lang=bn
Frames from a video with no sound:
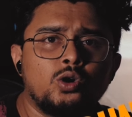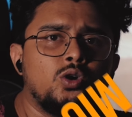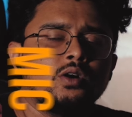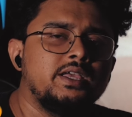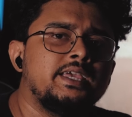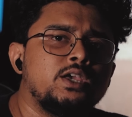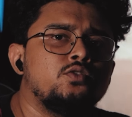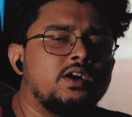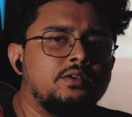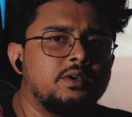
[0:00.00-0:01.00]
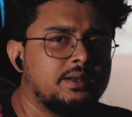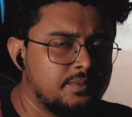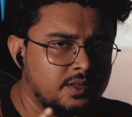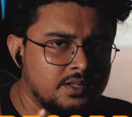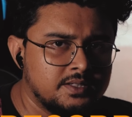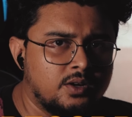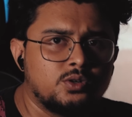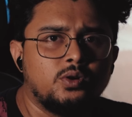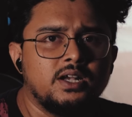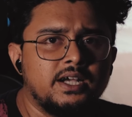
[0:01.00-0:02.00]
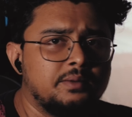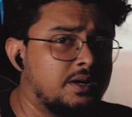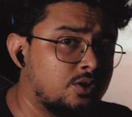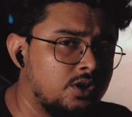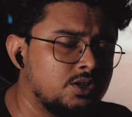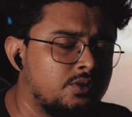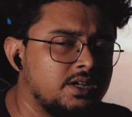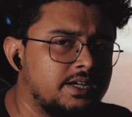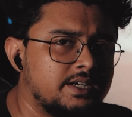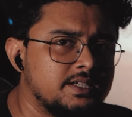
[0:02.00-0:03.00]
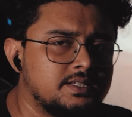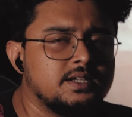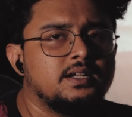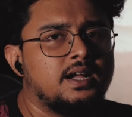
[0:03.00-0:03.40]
হোকো ইকিউ ফাইভের সাউন্ড কোয়ালিটি বা কল কোয়ালিটি টেস্ট